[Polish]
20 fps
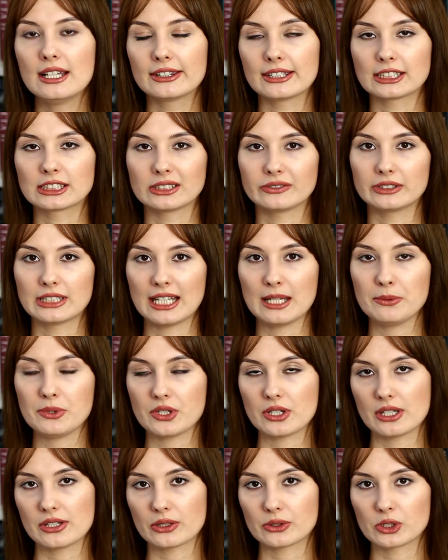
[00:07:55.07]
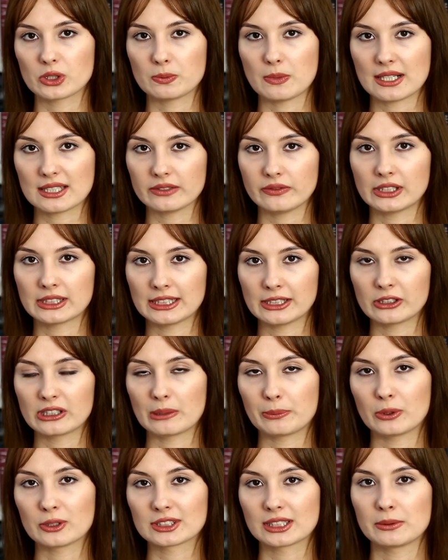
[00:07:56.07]
Także wydaje mi się, że jest to coś bardzo ważnego
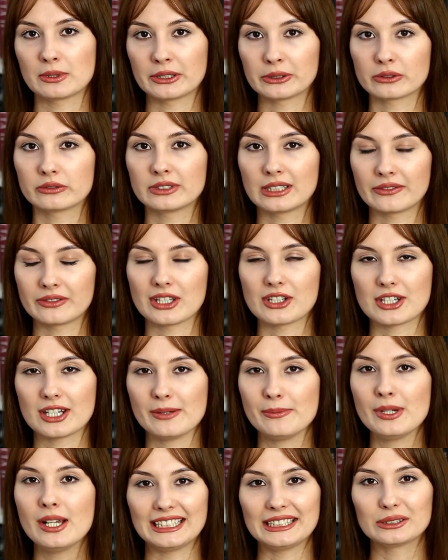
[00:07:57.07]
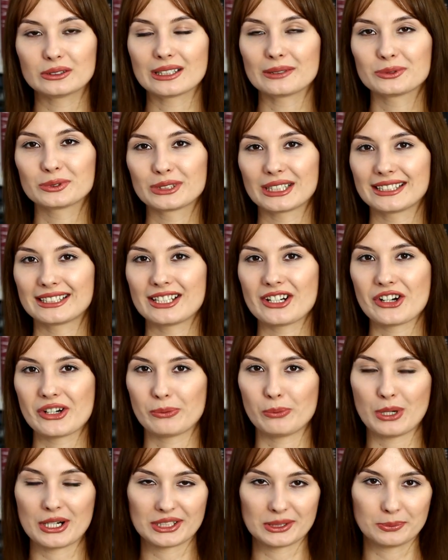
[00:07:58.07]
na polskim rynku wydawniczym. I dodam tutaj też,
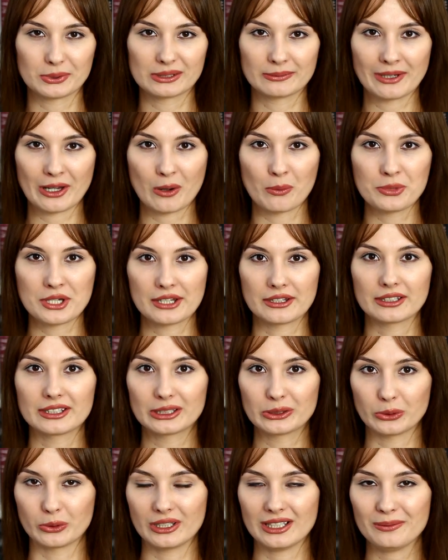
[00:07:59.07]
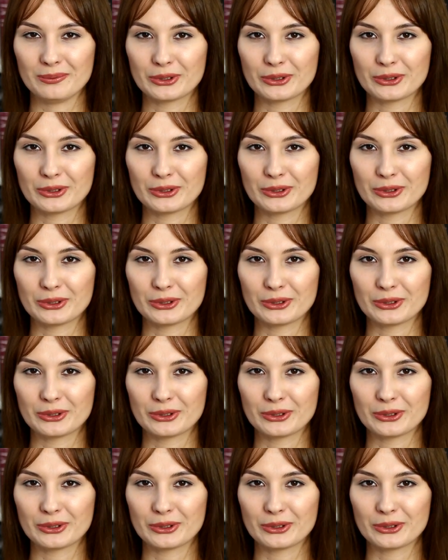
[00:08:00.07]
że bardzo podobają mi się te tytuły,